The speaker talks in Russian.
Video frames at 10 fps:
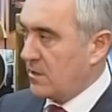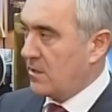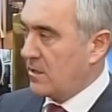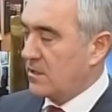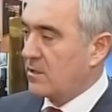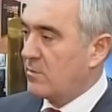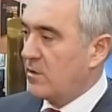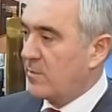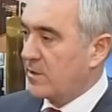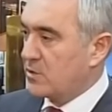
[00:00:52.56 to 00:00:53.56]
и это
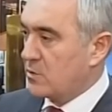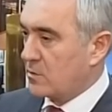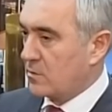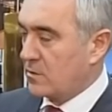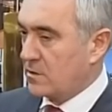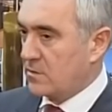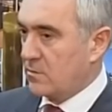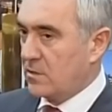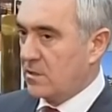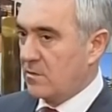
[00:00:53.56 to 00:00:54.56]
было подчеркнуто.
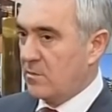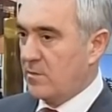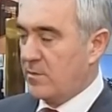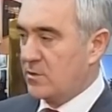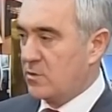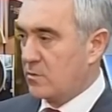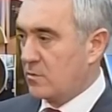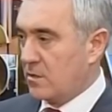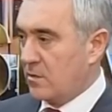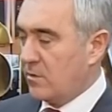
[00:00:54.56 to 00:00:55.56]
Сегодня это было
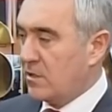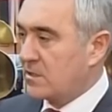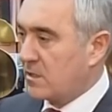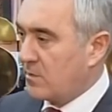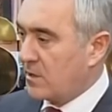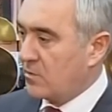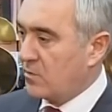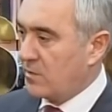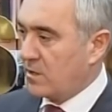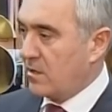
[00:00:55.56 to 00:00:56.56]
подчеркнуто и министром
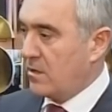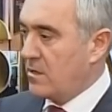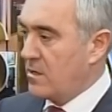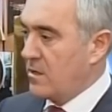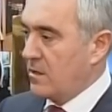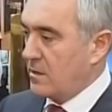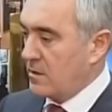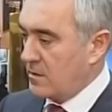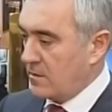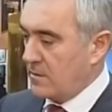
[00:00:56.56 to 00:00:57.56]
экономики
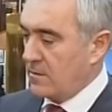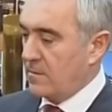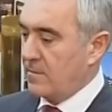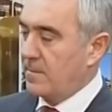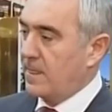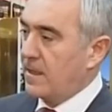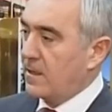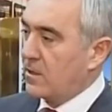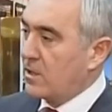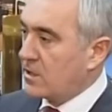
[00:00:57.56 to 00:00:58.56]
Э,
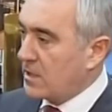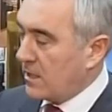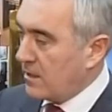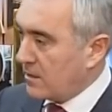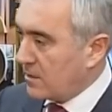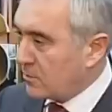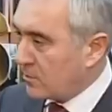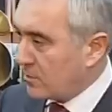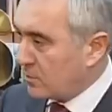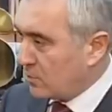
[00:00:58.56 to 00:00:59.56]
Китая,
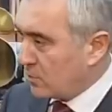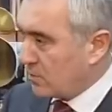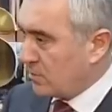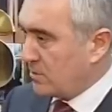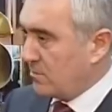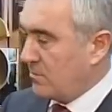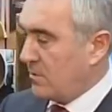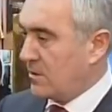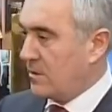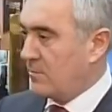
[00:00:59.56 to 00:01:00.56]
который тоже очень
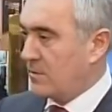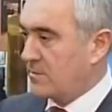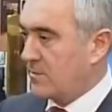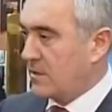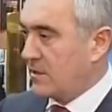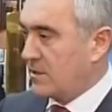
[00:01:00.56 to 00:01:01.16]
внимательно просмотрел